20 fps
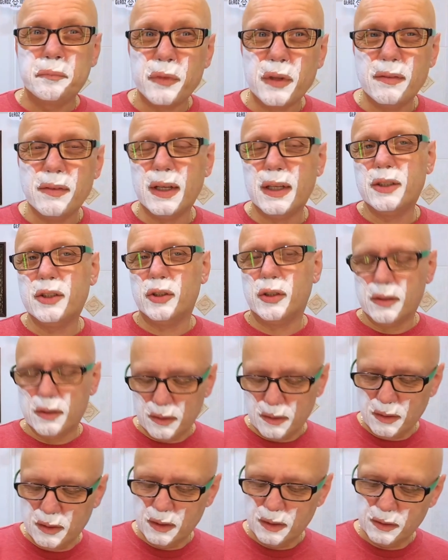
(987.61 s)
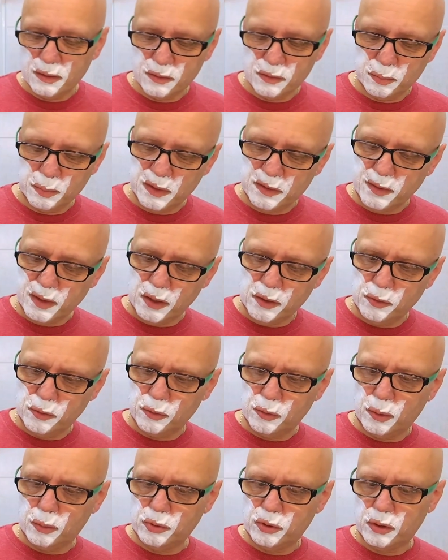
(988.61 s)
Wiecie, no,
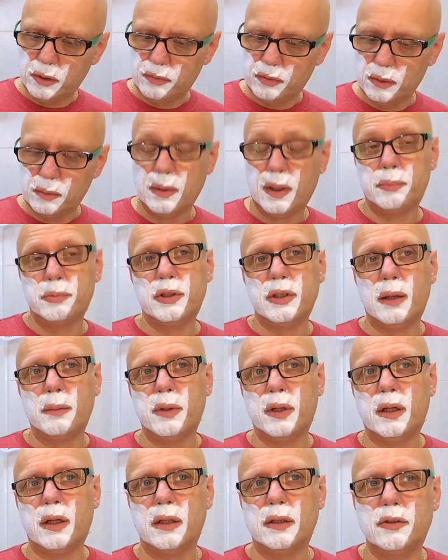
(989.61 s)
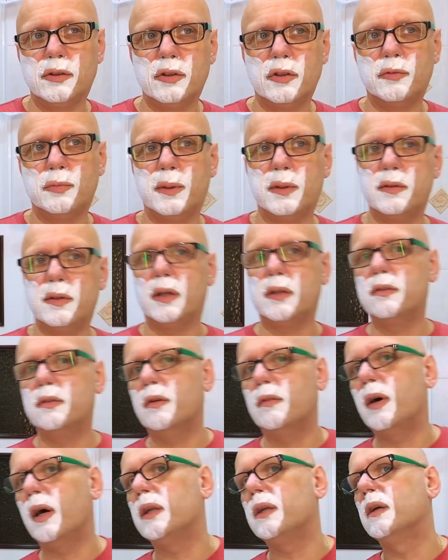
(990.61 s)
specjalizują się w tym, a przynajmniej kiedyś się
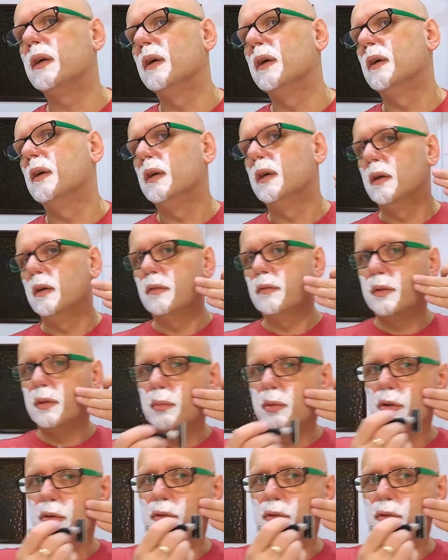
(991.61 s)
specjalizowali w tym